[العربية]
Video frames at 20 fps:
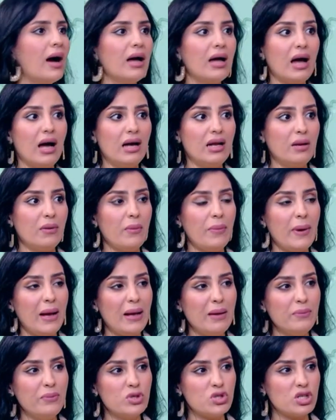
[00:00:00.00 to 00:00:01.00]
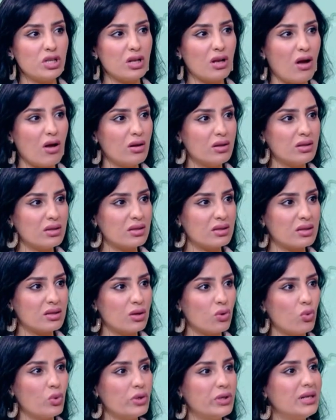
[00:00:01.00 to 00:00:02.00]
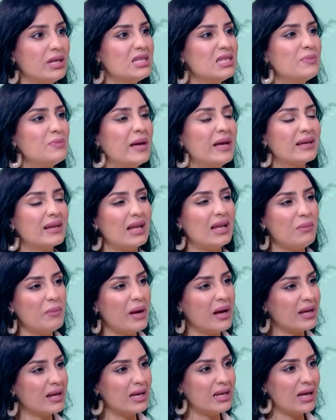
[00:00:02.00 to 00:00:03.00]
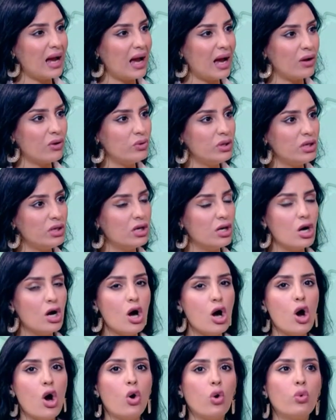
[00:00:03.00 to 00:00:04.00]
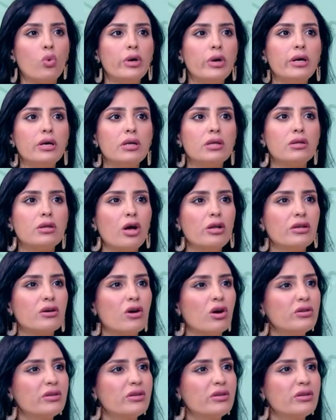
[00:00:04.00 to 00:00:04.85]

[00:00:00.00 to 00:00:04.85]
انا ما بحبش الغلط والناس بقى كلامها جارح قوي أوه. وتعليقات